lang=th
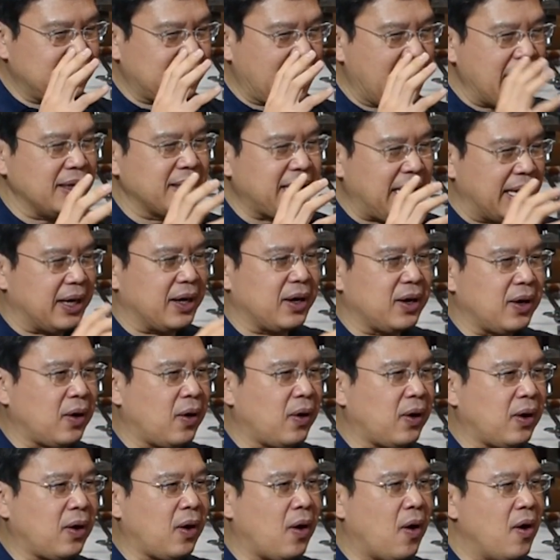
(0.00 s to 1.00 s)
แทคติก
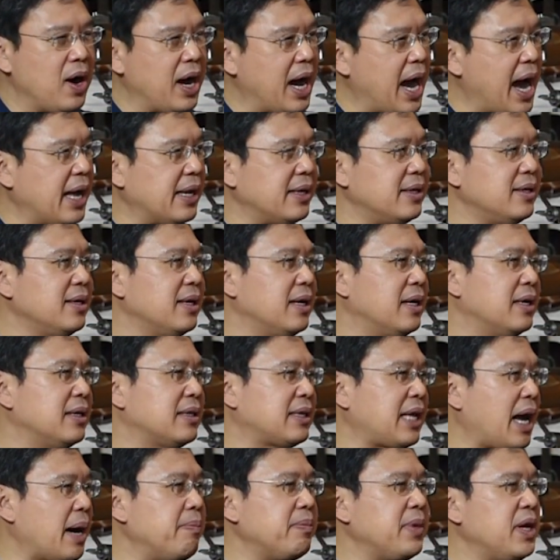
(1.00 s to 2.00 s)
ของการ
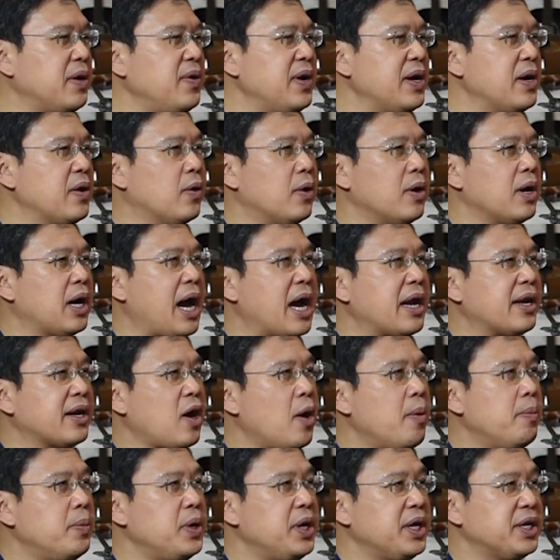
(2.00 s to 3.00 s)
ทำในเรื่องของการ
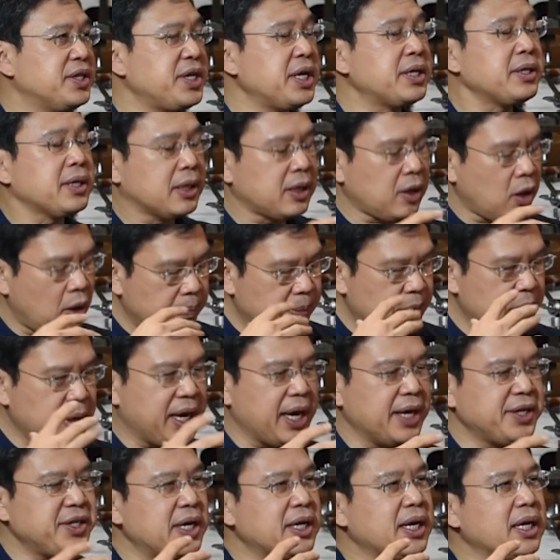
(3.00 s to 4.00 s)
คอมมิวนิ
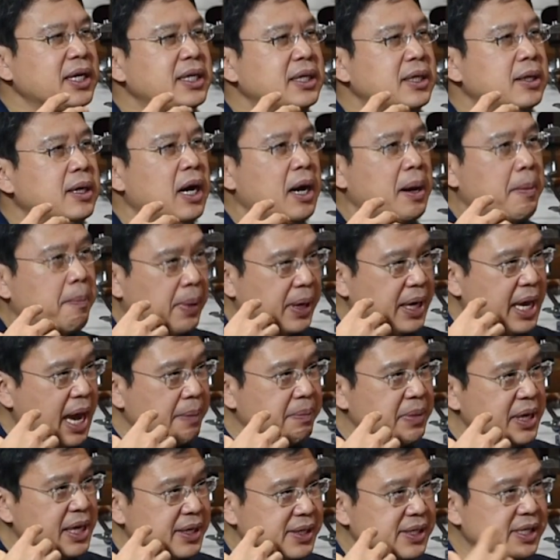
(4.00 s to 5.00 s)
เคชันก็คือพยา
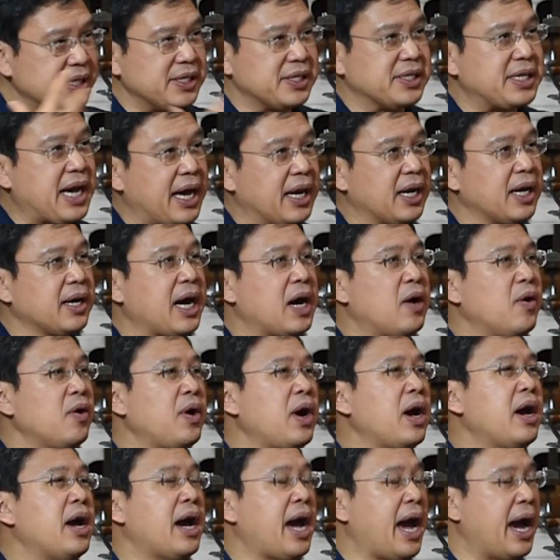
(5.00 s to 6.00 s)
ยามที่จะสื่อสารกับเขา
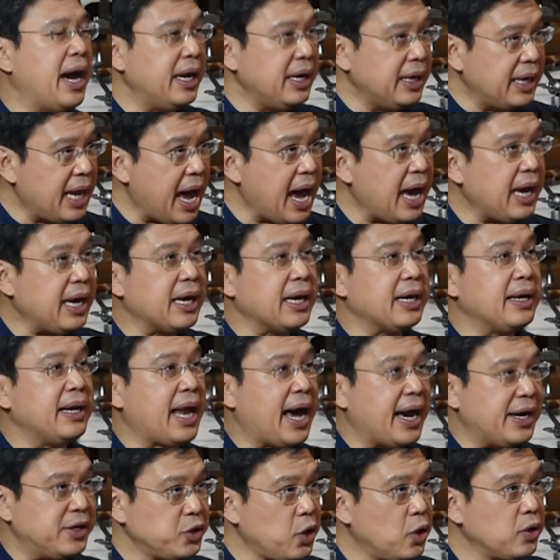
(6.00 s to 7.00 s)
ให้ได้
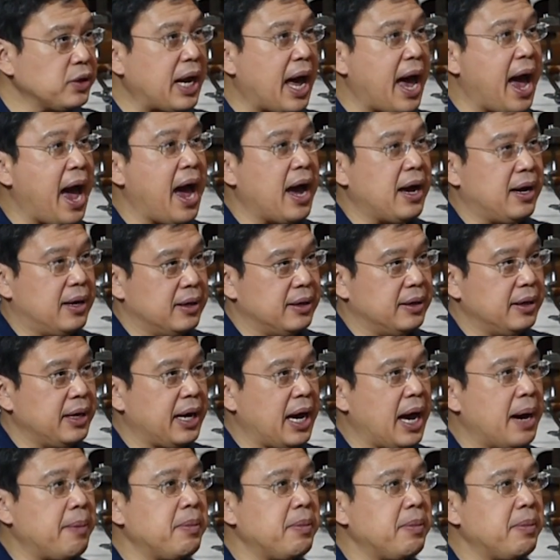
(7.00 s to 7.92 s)
หลายช่องทางนะ